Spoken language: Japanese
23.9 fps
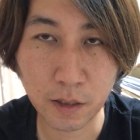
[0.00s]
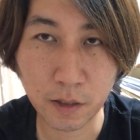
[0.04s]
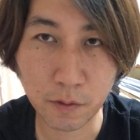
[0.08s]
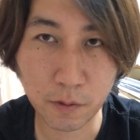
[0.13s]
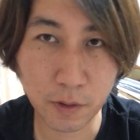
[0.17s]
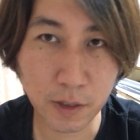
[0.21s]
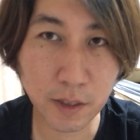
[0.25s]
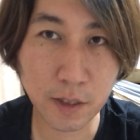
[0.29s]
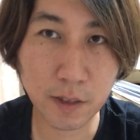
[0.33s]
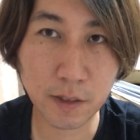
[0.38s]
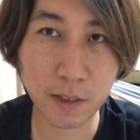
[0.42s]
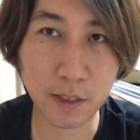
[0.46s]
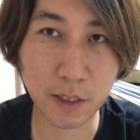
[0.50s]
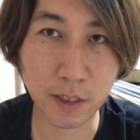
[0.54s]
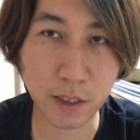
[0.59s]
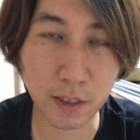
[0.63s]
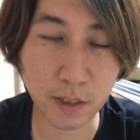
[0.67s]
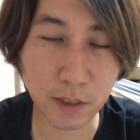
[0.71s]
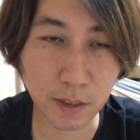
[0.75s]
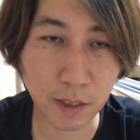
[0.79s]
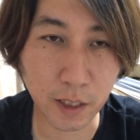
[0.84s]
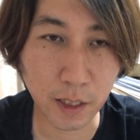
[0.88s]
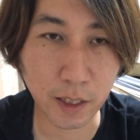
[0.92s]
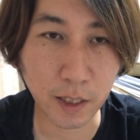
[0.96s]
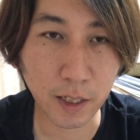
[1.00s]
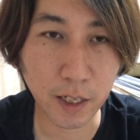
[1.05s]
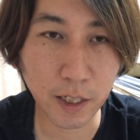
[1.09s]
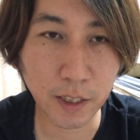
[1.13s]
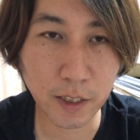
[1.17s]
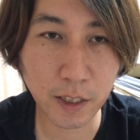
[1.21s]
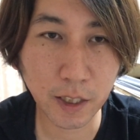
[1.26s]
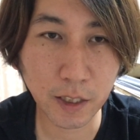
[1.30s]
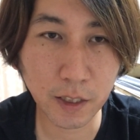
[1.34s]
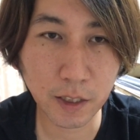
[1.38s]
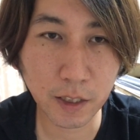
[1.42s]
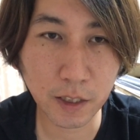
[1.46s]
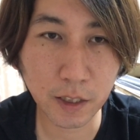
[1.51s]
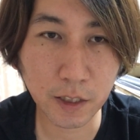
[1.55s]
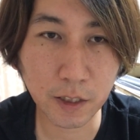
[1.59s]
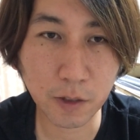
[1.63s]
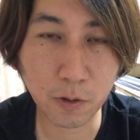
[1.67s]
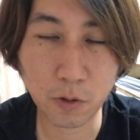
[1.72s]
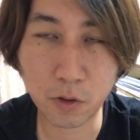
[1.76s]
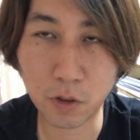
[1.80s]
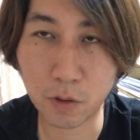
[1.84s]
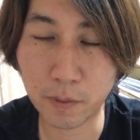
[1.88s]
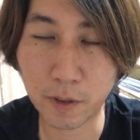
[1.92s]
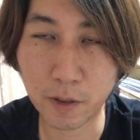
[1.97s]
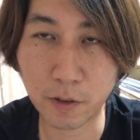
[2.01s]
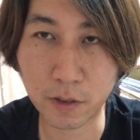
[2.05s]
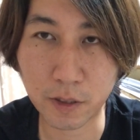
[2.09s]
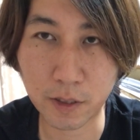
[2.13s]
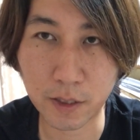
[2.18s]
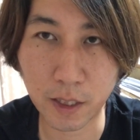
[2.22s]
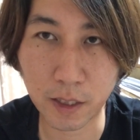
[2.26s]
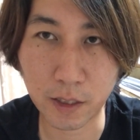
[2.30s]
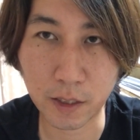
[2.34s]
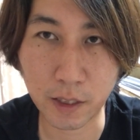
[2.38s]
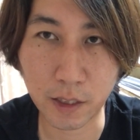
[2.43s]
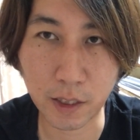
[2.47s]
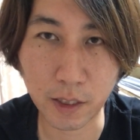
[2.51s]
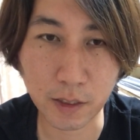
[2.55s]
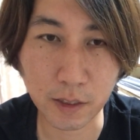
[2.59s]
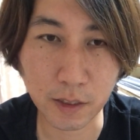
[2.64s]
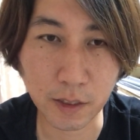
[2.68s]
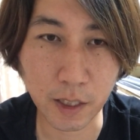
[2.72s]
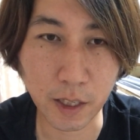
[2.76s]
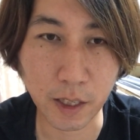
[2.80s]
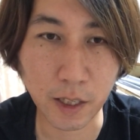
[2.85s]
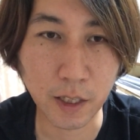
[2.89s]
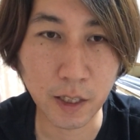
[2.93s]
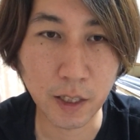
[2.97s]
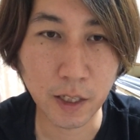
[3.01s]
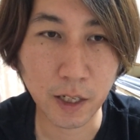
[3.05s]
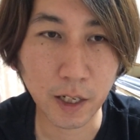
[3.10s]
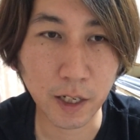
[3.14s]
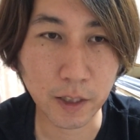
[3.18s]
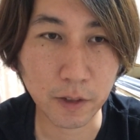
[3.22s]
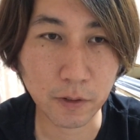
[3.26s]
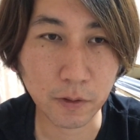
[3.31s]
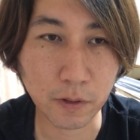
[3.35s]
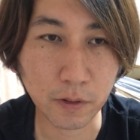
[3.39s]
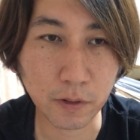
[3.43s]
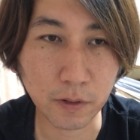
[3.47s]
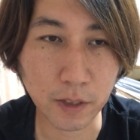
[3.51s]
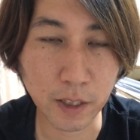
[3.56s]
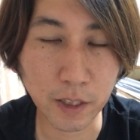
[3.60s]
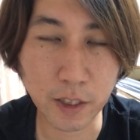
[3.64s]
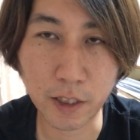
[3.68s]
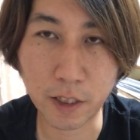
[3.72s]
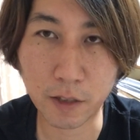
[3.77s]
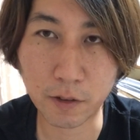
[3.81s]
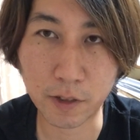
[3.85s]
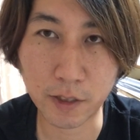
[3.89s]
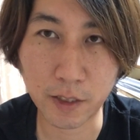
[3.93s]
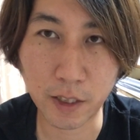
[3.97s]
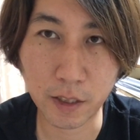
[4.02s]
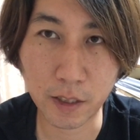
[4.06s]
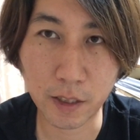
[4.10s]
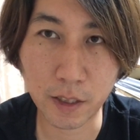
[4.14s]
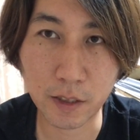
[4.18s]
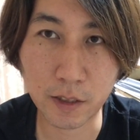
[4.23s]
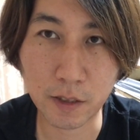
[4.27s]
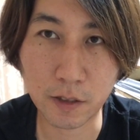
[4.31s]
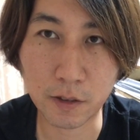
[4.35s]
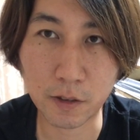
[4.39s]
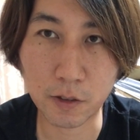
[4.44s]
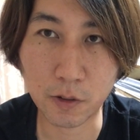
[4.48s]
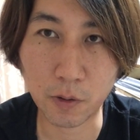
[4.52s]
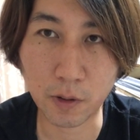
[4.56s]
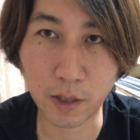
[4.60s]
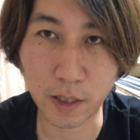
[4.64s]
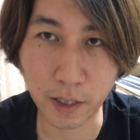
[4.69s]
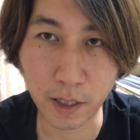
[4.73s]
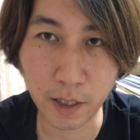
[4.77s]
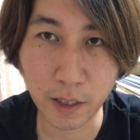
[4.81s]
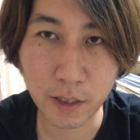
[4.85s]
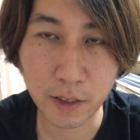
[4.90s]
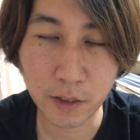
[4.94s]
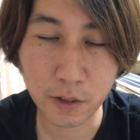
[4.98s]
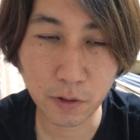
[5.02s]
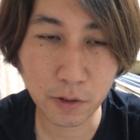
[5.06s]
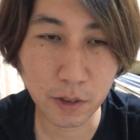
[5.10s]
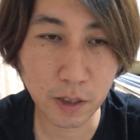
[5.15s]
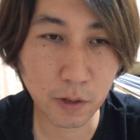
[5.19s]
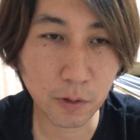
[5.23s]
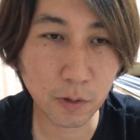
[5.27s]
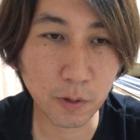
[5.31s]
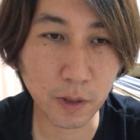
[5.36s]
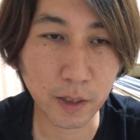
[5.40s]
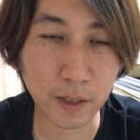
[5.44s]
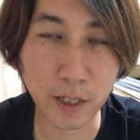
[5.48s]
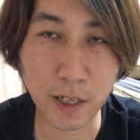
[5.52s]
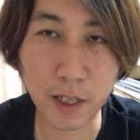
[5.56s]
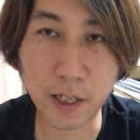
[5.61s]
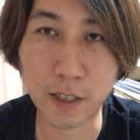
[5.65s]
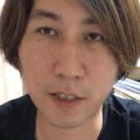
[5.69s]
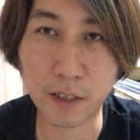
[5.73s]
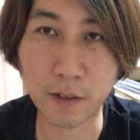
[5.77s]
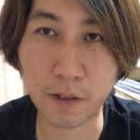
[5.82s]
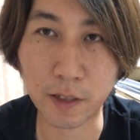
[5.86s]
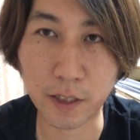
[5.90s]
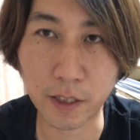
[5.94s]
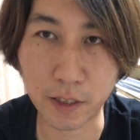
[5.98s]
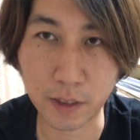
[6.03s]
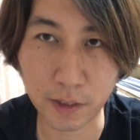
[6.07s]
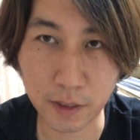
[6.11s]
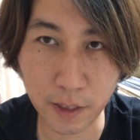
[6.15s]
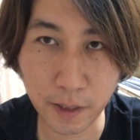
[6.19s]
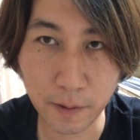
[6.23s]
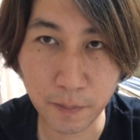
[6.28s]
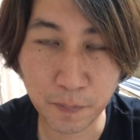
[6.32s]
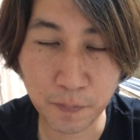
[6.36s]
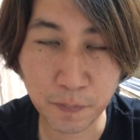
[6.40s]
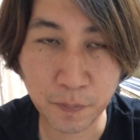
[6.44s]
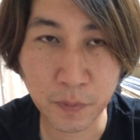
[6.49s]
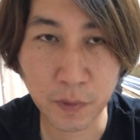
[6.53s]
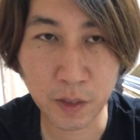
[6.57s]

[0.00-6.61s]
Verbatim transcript: わざわざですね概念的言葉を使ってですねあの何かを宣言するとかねそういったことはなかったわけですね。